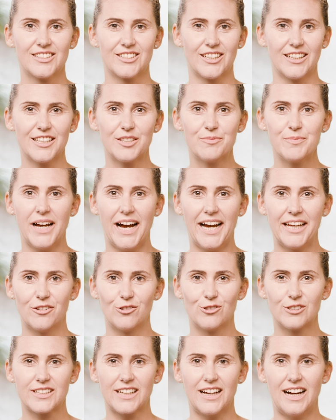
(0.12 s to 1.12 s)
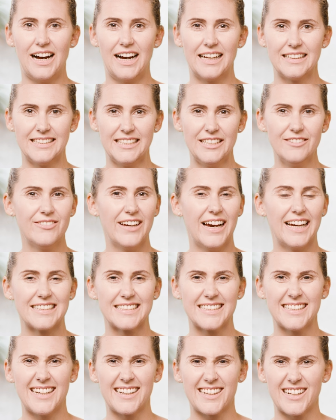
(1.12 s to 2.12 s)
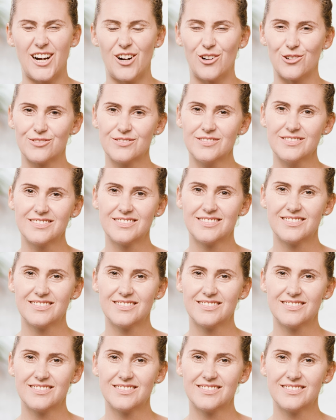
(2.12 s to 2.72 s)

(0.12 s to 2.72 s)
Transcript: Soll ich mir einen Ultra HD Fernseher kaufen?